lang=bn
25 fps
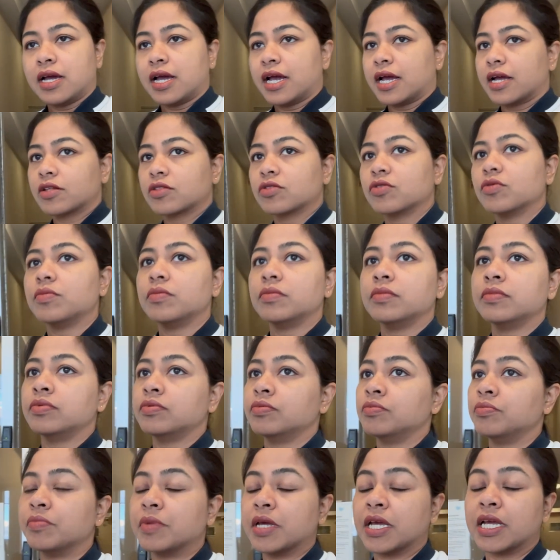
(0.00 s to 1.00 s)
একদম
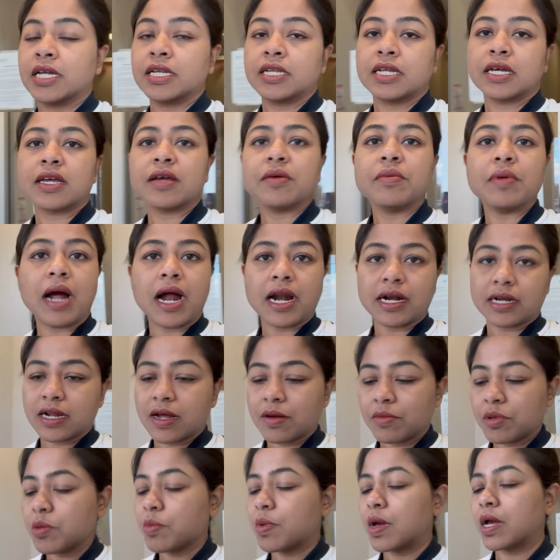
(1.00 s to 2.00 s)
মেখে টাকি আটা
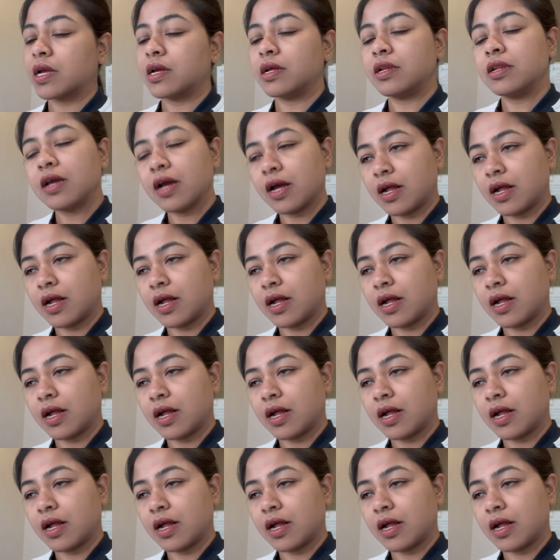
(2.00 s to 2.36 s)
আমি মাখিনি